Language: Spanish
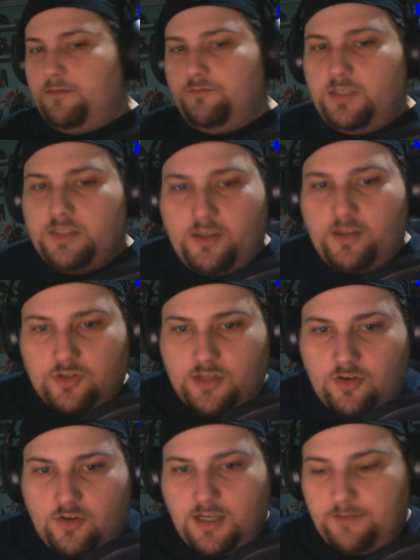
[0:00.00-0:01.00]
voy a enseñaros
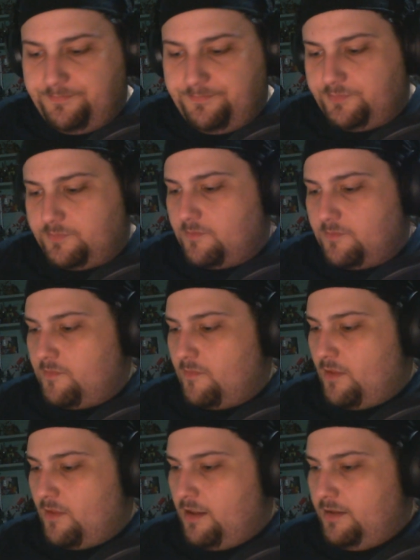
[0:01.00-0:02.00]
otra cosa.
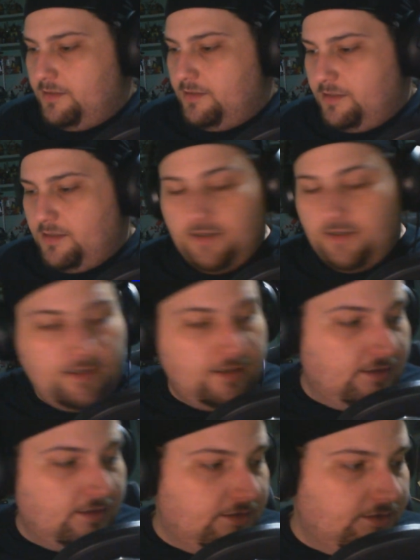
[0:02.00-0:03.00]

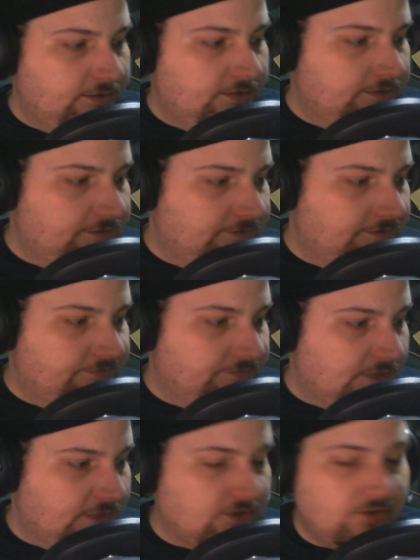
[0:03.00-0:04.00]
Eh,
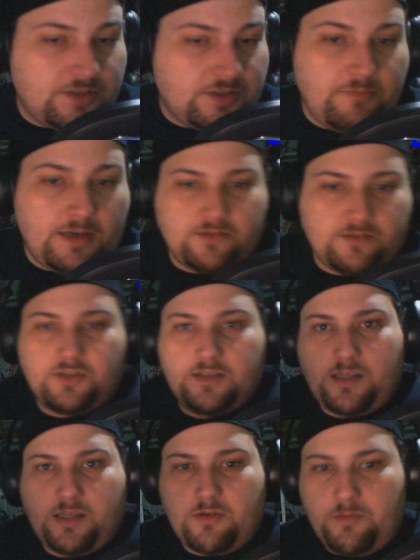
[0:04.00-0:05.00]
eso sin más, no sé,
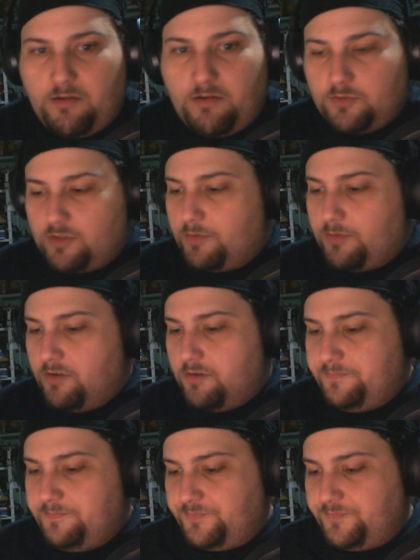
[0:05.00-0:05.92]
está bueno, pero vamos, tampoco...